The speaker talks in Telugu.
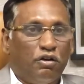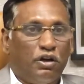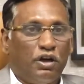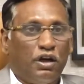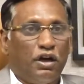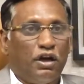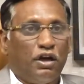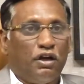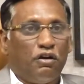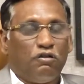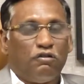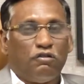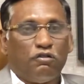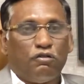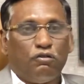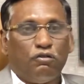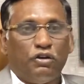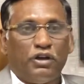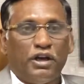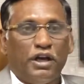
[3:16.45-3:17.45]
ఒక
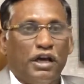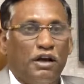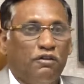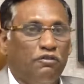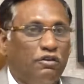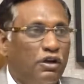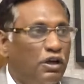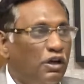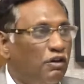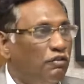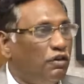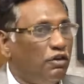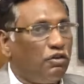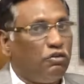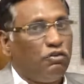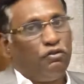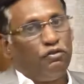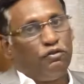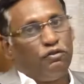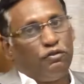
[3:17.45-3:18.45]
నూట యాభై ఇళ్ల
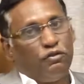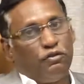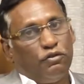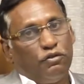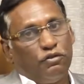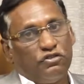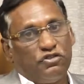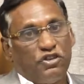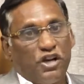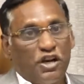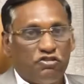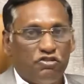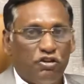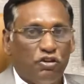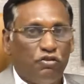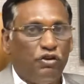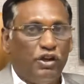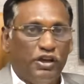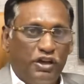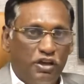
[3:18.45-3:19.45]
వరకు
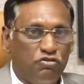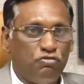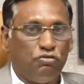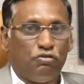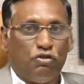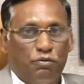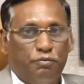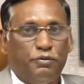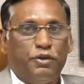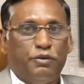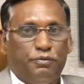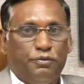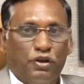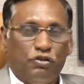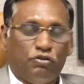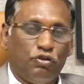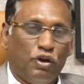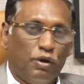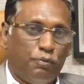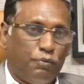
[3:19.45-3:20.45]
స్ట్రక్చర్ కూడా వేసి ఉన్నాం మేము
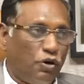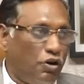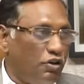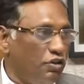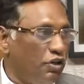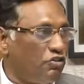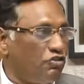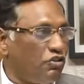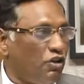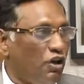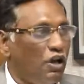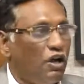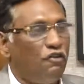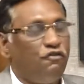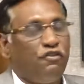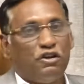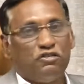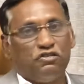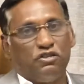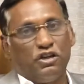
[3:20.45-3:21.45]
సో ఆ ప్రాజెక్ట్ చాలా
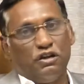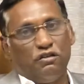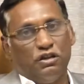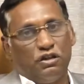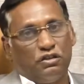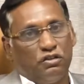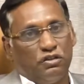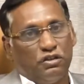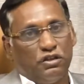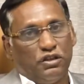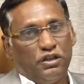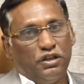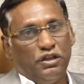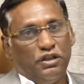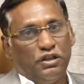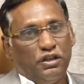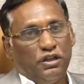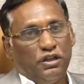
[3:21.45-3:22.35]
ఫాస్ట్గా వెళ్తూ ఉంది